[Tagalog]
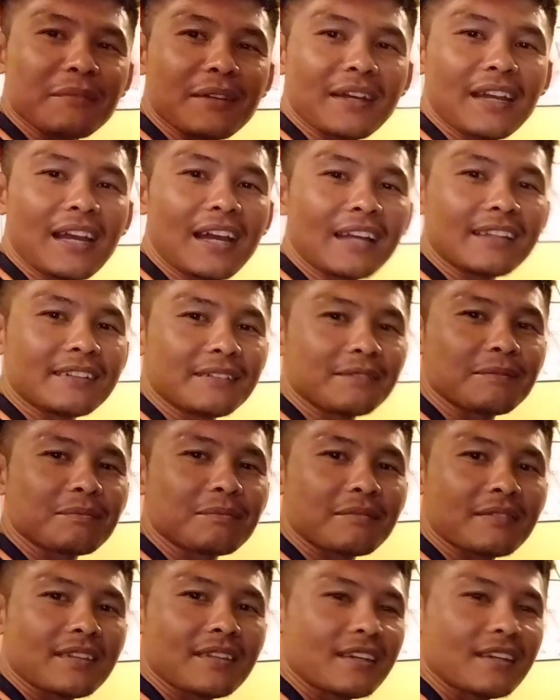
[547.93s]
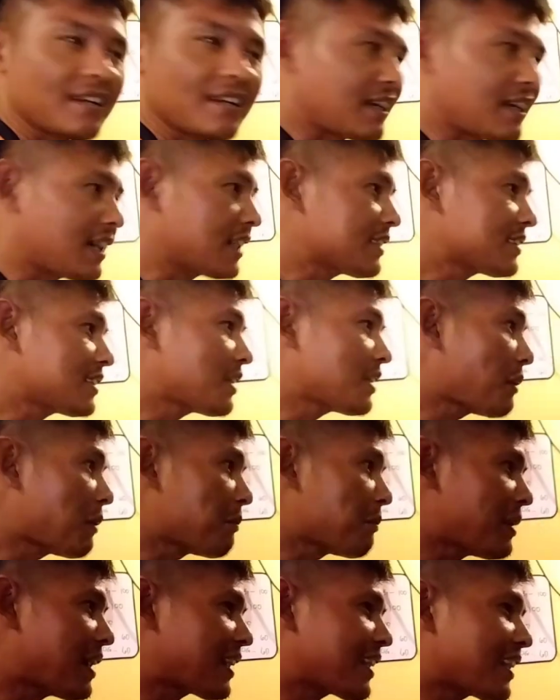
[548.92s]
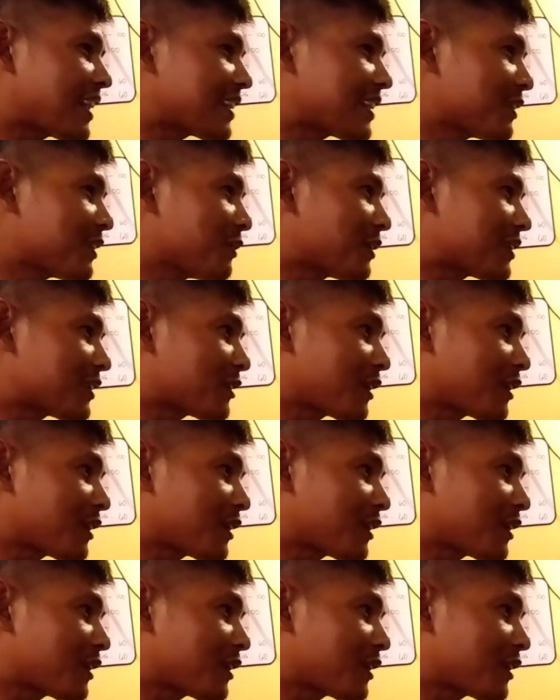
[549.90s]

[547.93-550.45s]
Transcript: Ayan. At sa babayaran natin